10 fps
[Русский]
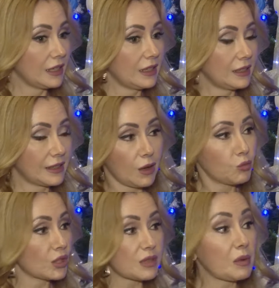И там
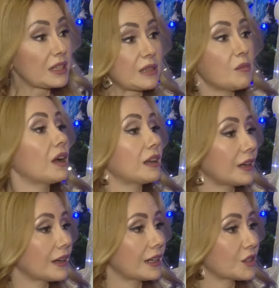у нас
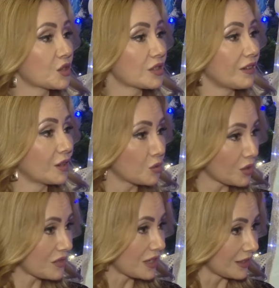максимальное количество
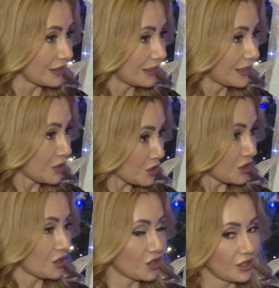актеров занято,
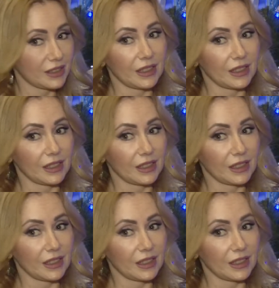конечно же.